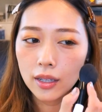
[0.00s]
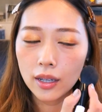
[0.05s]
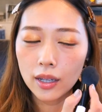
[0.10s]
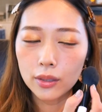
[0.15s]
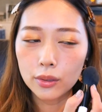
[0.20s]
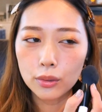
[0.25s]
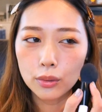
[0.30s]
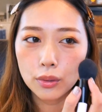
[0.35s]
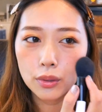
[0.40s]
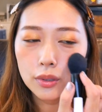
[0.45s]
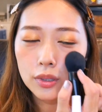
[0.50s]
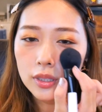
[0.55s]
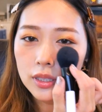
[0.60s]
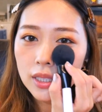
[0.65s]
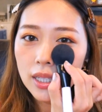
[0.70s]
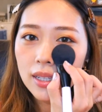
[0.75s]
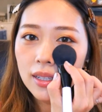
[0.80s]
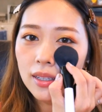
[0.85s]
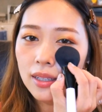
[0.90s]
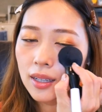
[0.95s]
あの極
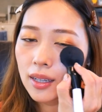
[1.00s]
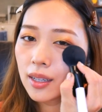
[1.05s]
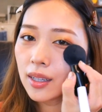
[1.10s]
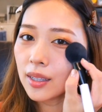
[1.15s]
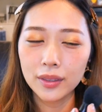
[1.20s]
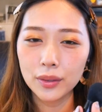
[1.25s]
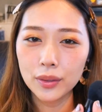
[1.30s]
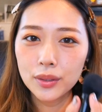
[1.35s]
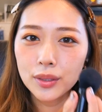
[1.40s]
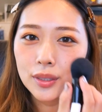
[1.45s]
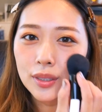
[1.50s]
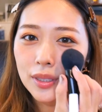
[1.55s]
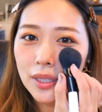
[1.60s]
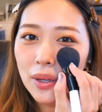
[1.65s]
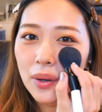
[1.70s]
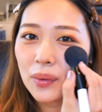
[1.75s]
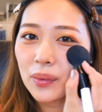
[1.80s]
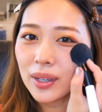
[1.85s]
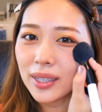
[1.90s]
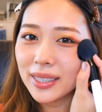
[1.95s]
戦が途中
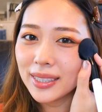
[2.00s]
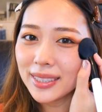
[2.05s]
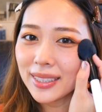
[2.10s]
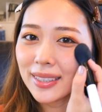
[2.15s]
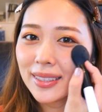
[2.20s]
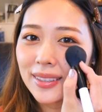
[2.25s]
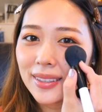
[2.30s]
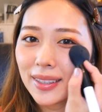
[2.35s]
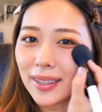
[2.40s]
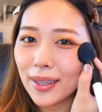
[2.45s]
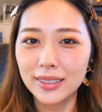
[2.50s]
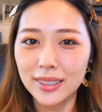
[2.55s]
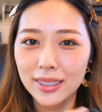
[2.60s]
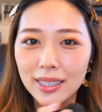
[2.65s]
で終わっちゃって